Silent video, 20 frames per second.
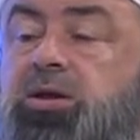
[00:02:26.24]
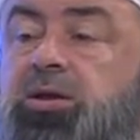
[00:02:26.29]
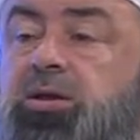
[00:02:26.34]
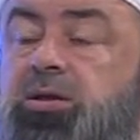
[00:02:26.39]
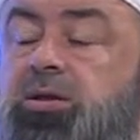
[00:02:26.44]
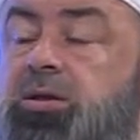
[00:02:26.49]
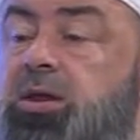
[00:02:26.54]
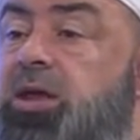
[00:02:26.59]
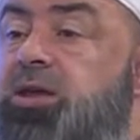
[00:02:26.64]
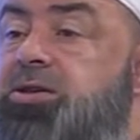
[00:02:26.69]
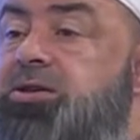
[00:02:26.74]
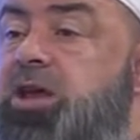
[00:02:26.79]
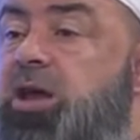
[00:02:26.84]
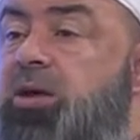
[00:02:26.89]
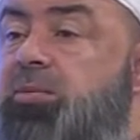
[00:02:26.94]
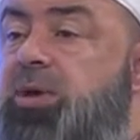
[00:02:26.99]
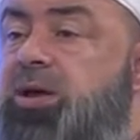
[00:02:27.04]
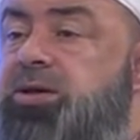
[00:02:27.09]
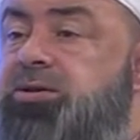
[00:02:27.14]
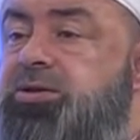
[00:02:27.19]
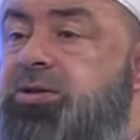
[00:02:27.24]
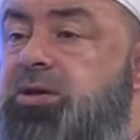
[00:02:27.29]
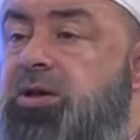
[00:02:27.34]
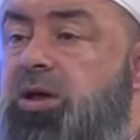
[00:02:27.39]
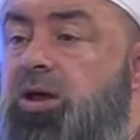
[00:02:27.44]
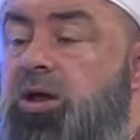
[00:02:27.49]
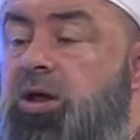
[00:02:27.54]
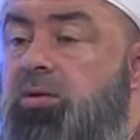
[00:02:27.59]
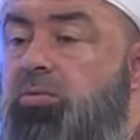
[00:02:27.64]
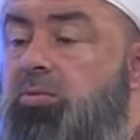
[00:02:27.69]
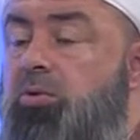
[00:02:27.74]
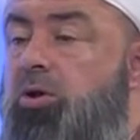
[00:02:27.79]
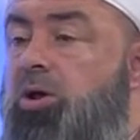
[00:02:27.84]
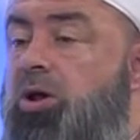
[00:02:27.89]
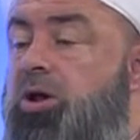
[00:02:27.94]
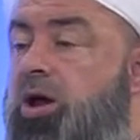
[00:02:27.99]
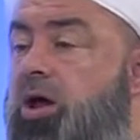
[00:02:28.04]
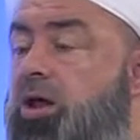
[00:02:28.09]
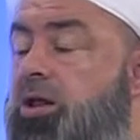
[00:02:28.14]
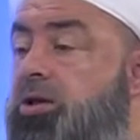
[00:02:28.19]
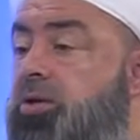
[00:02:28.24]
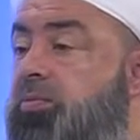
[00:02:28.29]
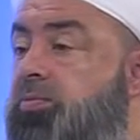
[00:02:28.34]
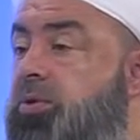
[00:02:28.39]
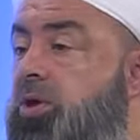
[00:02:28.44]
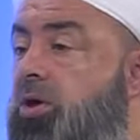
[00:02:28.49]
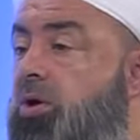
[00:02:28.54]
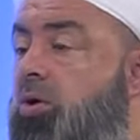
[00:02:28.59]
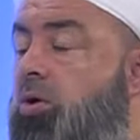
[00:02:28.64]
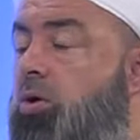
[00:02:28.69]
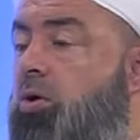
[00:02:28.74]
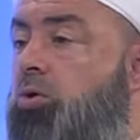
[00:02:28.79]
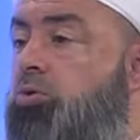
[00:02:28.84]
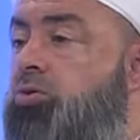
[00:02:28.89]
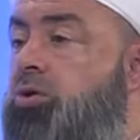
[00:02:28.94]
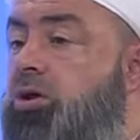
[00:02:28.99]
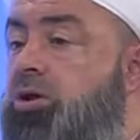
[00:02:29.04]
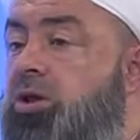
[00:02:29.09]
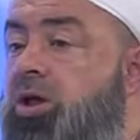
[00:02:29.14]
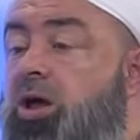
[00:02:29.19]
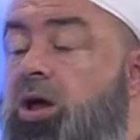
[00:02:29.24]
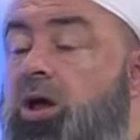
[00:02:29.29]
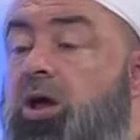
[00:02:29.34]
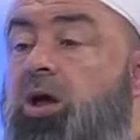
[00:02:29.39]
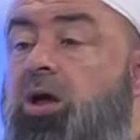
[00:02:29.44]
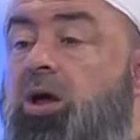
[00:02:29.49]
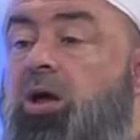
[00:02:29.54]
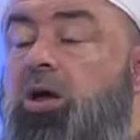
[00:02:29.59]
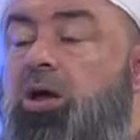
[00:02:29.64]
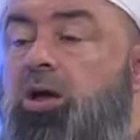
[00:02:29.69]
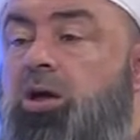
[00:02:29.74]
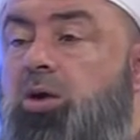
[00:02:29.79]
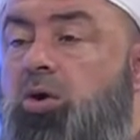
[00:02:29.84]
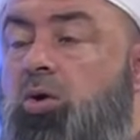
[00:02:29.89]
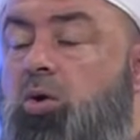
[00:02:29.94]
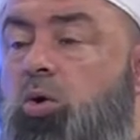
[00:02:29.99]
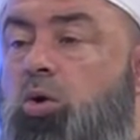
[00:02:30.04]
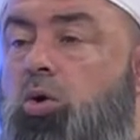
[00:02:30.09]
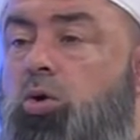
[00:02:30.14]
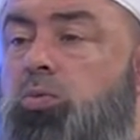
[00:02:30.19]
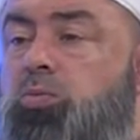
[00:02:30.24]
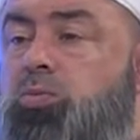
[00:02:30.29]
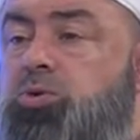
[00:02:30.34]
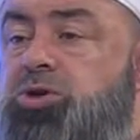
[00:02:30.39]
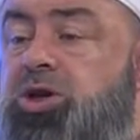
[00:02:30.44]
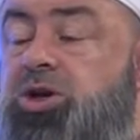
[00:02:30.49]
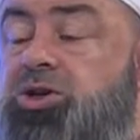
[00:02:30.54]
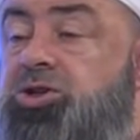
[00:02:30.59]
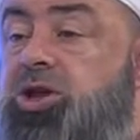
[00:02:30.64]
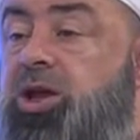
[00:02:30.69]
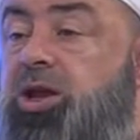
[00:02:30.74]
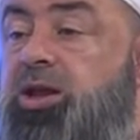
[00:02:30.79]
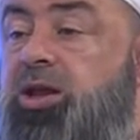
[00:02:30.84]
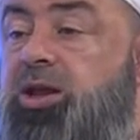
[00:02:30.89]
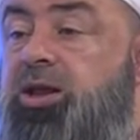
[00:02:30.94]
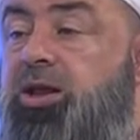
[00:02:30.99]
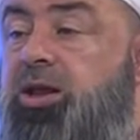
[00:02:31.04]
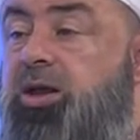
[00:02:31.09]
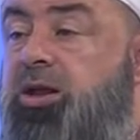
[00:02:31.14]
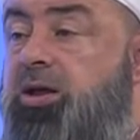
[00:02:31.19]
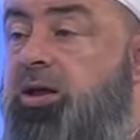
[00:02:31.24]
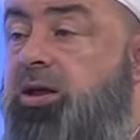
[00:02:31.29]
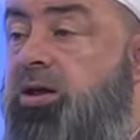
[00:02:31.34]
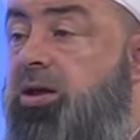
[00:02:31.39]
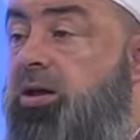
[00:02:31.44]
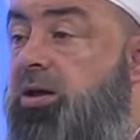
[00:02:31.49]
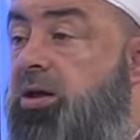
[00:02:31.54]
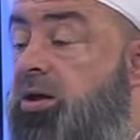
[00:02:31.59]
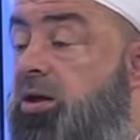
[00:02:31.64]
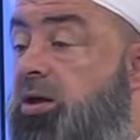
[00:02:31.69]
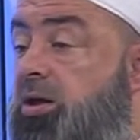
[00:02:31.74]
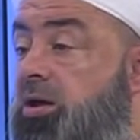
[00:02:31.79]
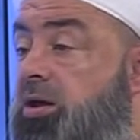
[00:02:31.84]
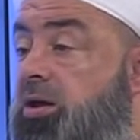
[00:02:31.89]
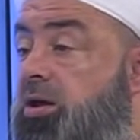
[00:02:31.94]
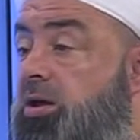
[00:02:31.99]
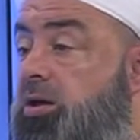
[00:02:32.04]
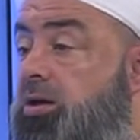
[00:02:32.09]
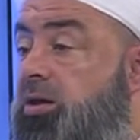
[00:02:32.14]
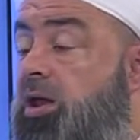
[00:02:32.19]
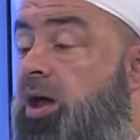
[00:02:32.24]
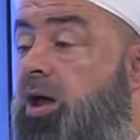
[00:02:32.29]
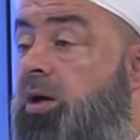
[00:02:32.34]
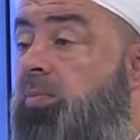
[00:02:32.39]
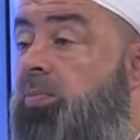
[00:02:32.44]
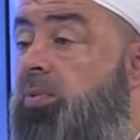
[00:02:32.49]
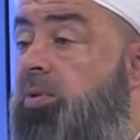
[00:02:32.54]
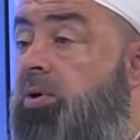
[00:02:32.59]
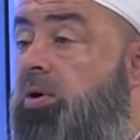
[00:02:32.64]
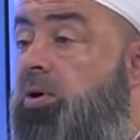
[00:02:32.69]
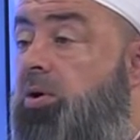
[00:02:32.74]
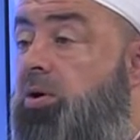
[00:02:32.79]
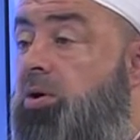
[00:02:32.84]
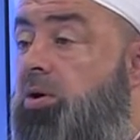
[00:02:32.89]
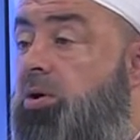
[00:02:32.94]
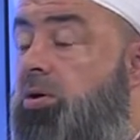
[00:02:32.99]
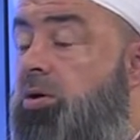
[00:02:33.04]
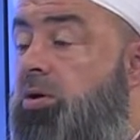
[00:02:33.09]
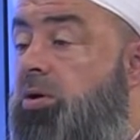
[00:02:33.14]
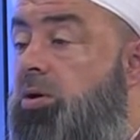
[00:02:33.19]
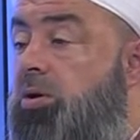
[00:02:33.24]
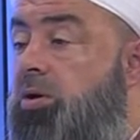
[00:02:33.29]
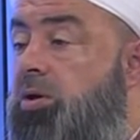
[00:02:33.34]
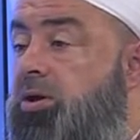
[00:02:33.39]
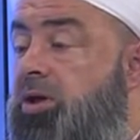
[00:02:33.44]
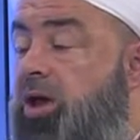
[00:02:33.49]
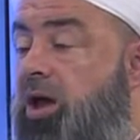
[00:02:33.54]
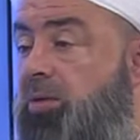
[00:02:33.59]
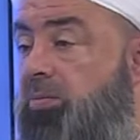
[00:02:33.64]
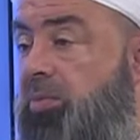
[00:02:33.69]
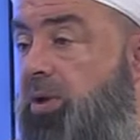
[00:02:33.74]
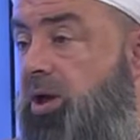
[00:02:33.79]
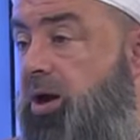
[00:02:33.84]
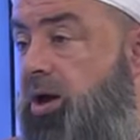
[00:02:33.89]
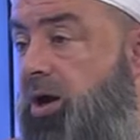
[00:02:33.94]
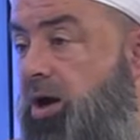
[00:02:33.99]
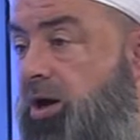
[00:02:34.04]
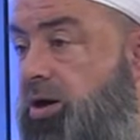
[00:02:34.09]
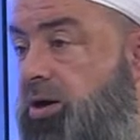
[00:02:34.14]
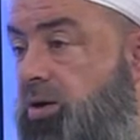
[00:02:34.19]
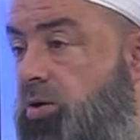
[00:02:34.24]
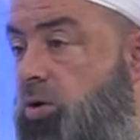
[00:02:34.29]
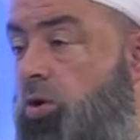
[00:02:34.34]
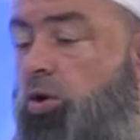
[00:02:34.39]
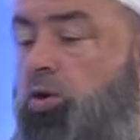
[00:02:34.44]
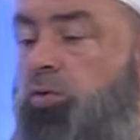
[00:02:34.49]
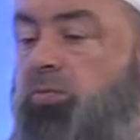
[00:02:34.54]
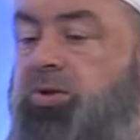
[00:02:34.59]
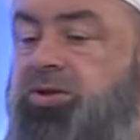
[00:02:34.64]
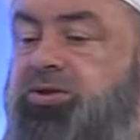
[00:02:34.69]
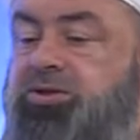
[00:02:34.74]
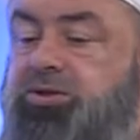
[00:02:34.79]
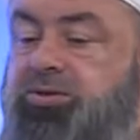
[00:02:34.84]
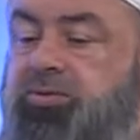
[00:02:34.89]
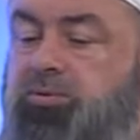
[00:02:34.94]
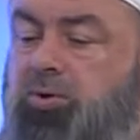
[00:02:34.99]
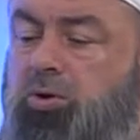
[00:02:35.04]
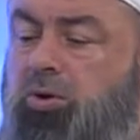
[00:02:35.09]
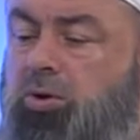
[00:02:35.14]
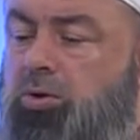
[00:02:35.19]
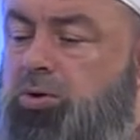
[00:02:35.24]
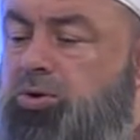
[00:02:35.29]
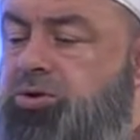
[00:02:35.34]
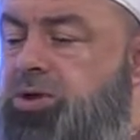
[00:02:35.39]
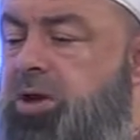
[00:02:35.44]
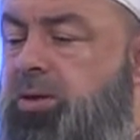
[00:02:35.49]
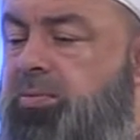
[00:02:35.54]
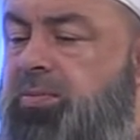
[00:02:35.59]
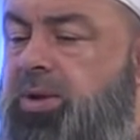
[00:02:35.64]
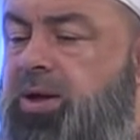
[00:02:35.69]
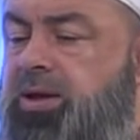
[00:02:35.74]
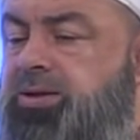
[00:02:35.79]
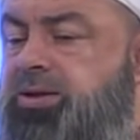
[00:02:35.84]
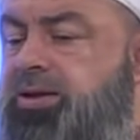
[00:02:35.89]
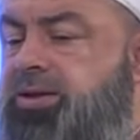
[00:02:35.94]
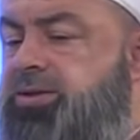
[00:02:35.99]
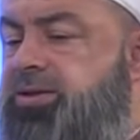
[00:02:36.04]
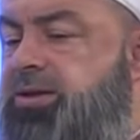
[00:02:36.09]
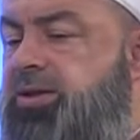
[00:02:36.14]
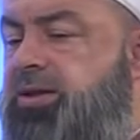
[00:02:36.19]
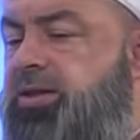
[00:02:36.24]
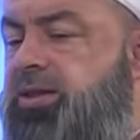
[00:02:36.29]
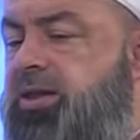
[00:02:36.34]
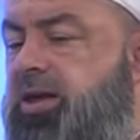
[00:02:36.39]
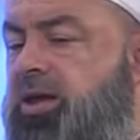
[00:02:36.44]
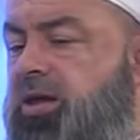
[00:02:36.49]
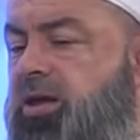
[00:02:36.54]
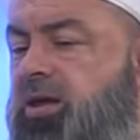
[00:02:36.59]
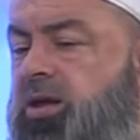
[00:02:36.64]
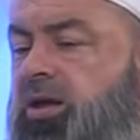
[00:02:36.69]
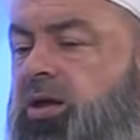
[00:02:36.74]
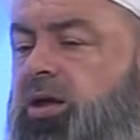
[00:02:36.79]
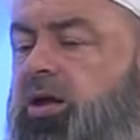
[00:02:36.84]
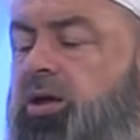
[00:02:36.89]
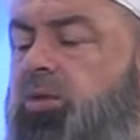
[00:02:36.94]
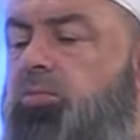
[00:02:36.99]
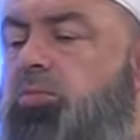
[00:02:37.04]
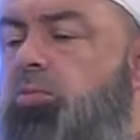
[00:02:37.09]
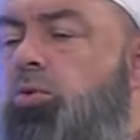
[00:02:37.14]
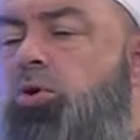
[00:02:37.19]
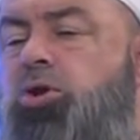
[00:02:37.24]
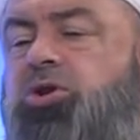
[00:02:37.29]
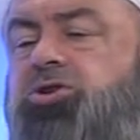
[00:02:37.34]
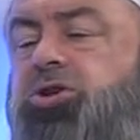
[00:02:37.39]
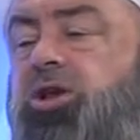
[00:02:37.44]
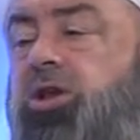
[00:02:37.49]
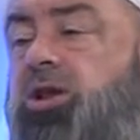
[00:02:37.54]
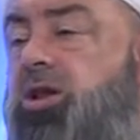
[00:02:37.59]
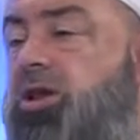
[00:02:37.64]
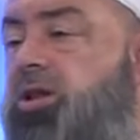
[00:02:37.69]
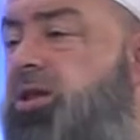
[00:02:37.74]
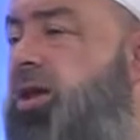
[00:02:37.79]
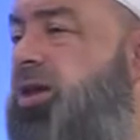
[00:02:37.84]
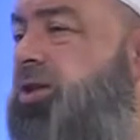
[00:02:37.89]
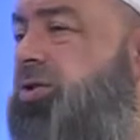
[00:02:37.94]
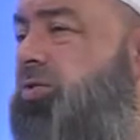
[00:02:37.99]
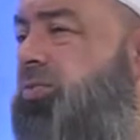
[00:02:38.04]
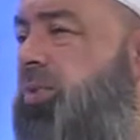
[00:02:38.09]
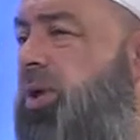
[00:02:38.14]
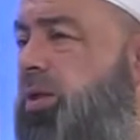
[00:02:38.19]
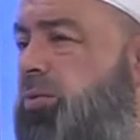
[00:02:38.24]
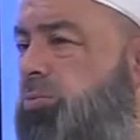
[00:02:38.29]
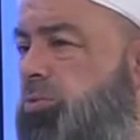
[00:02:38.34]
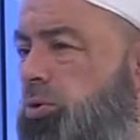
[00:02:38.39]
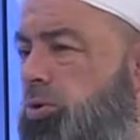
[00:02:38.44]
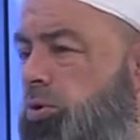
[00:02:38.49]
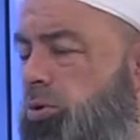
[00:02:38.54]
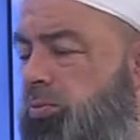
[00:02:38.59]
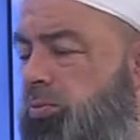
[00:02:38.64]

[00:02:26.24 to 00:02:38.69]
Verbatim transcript: Neyi sevmez? Böyle kalkıp da ortalığa olmayacak şeyleri ne yap? Yaymaya kalk. Olmaz. O yüzden ben kesinlikle böyle şeyleri tasvip etmiyorum.